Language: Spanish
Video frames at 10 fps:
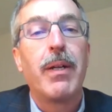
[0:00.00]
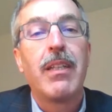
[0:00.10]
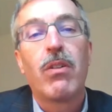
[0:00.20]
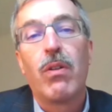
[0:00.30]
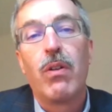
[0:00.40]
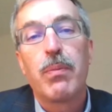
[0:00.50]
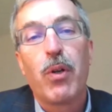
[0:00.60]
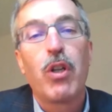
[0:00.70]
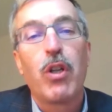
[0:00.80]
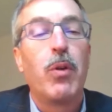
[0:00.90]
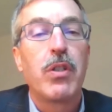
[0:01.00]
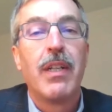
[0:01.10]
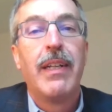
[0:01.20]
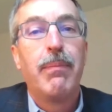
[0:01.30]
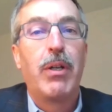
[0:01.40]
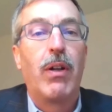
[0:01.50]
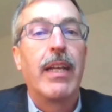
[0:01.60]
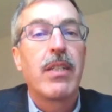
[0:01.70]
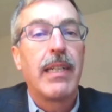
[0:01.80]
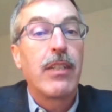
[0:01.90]
y compartir con los prójimos
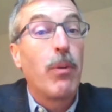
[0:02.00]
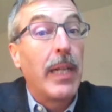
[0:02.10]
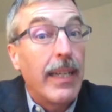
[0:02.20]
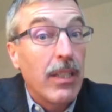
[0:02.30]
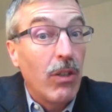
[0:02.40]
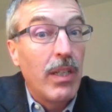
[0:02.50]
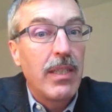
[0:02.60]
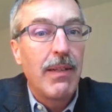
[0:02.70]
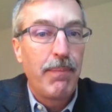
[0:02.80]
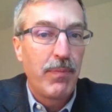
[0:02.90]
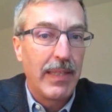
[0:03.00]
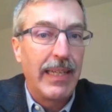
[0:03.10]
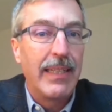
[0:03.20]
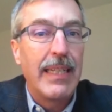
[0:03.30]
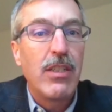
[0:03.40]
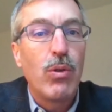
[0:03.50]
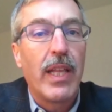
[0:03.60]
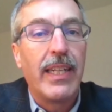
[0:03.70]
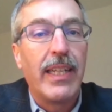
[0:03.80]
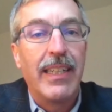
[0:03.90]
bueno, las, las obligaciones de, de
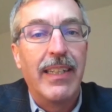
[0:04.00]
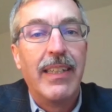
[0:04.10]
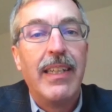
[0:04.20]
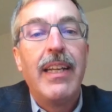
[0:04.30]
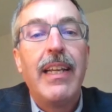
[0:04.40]
ciudadanía.